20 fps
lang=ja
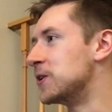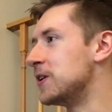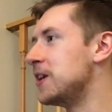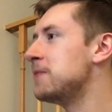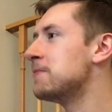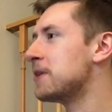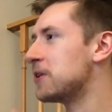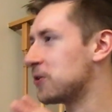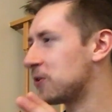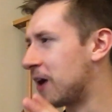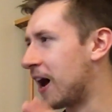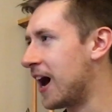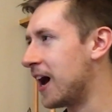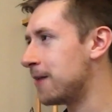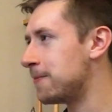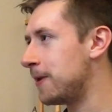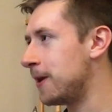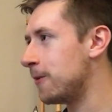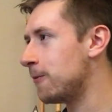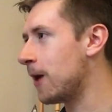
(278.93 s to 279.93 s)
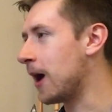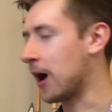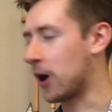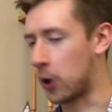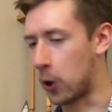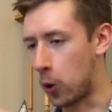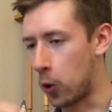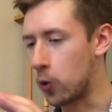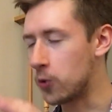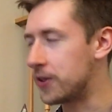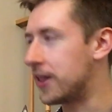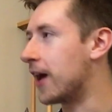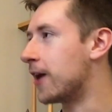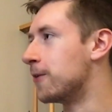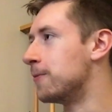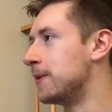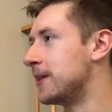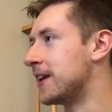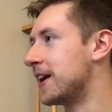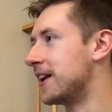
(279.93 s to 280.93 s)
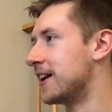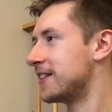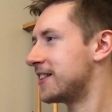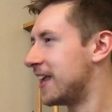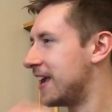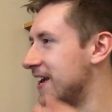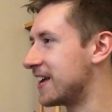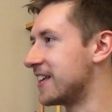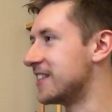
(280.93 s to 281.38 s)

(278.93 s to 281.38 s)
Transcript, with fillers: 今のカービィはこうであるみたいな定